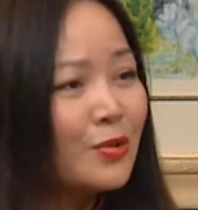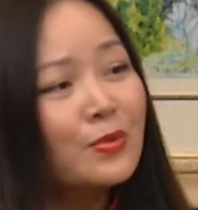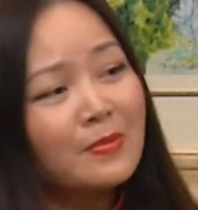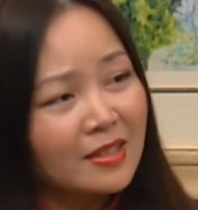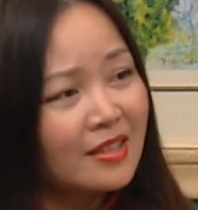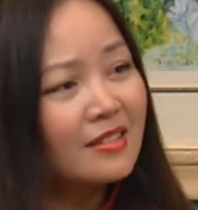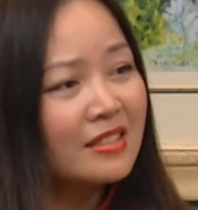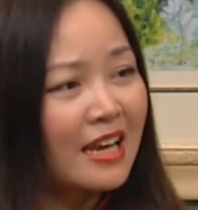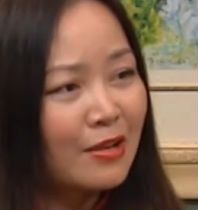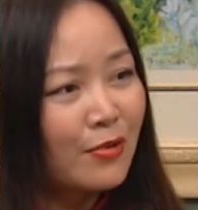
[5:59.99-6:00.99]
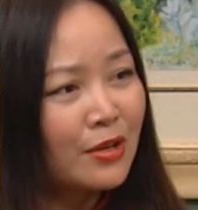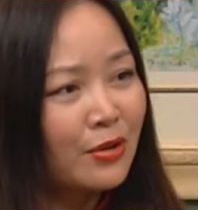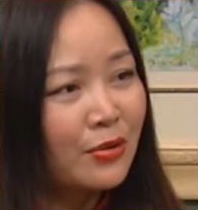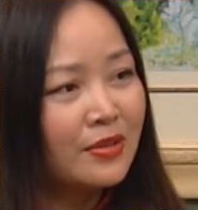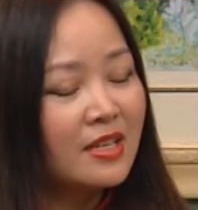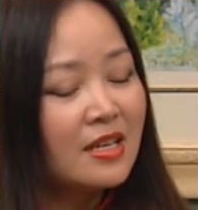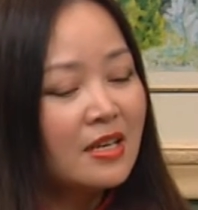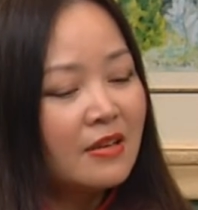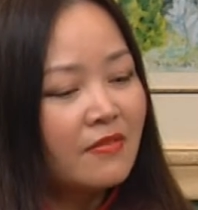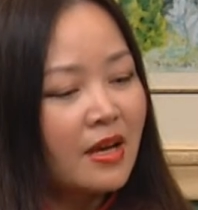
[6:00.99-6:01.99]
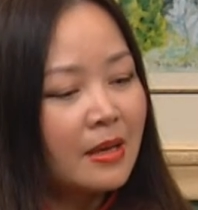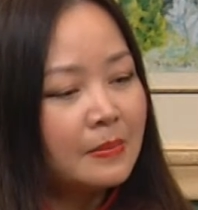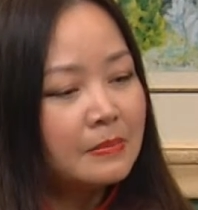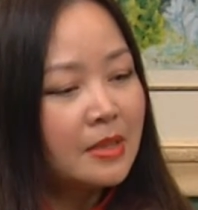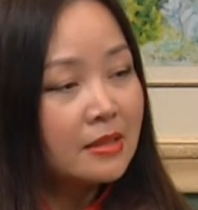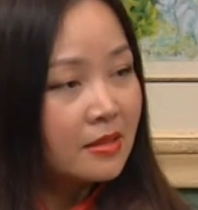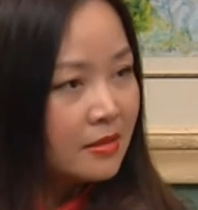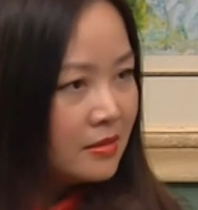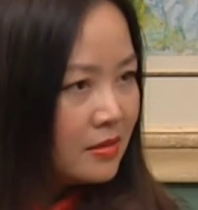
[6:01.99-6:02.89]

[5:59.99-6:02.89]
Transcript: chúc cũng đã từng trải qua rồi và mình cứ